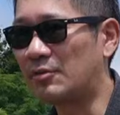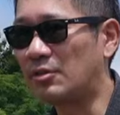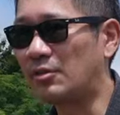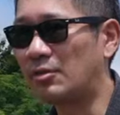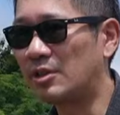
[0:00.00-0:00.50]

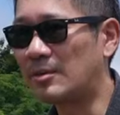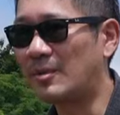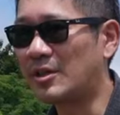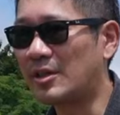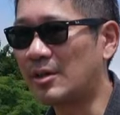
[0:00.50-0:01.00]
の、
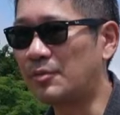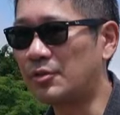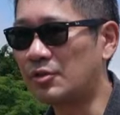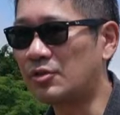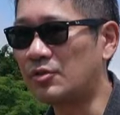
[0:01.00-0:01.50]
今までは
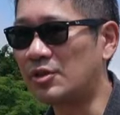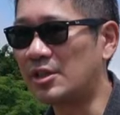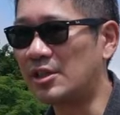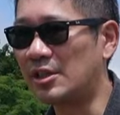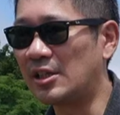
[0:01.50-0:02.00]
冬中
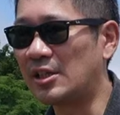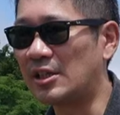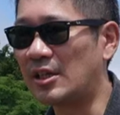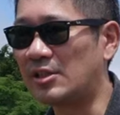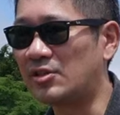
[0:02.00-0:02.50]
心
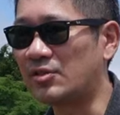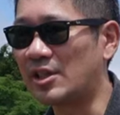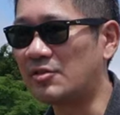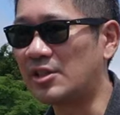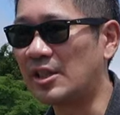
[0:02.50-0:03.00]
に集
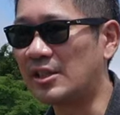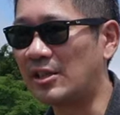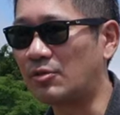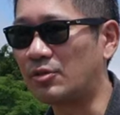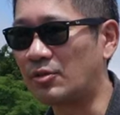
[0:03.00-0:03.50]
客してい
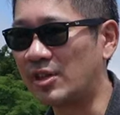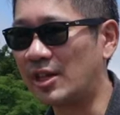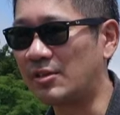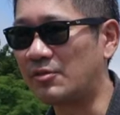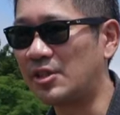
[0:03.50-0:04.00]
たことを、や
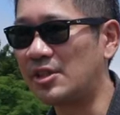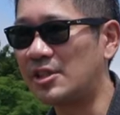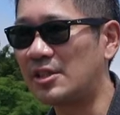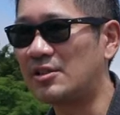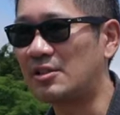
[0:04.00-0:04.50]
はり
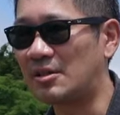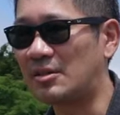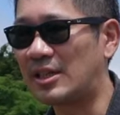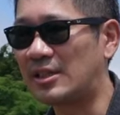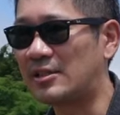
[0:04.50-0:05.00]
グリーンシーズン、
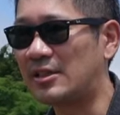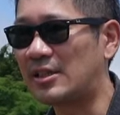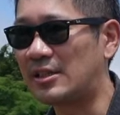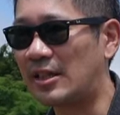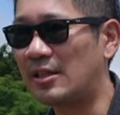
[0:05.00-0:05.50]
夏で
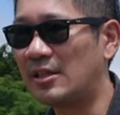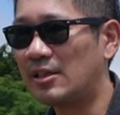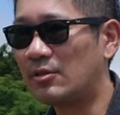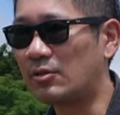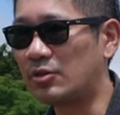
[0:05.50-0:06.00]
すね、
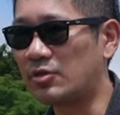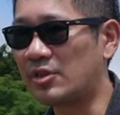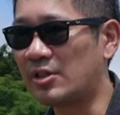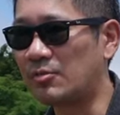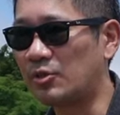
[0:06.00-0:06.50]
の集
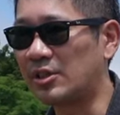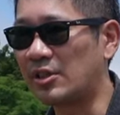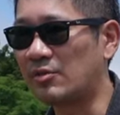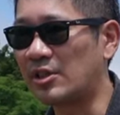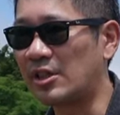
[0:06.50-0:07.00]
客も積
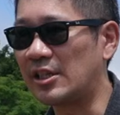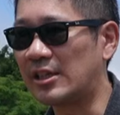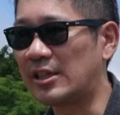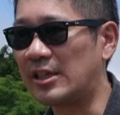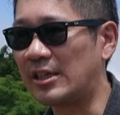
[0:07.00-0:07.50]
極的にやっ
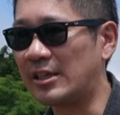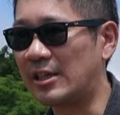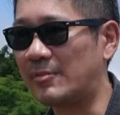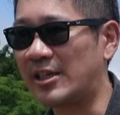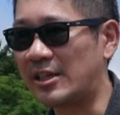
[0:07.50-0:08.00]
ていかなけ
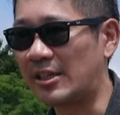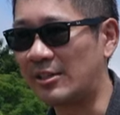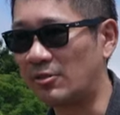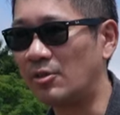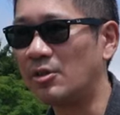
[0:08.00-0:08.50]
ればいけな
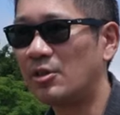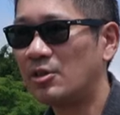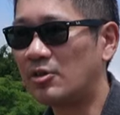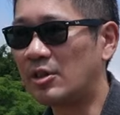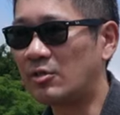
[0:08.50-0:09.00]
いと
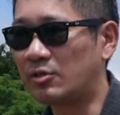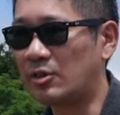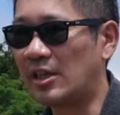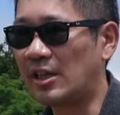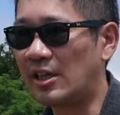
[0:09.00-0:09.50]
いうようなこと
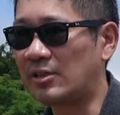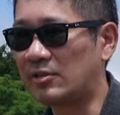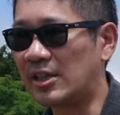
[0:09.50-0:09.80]
で、えっ、と、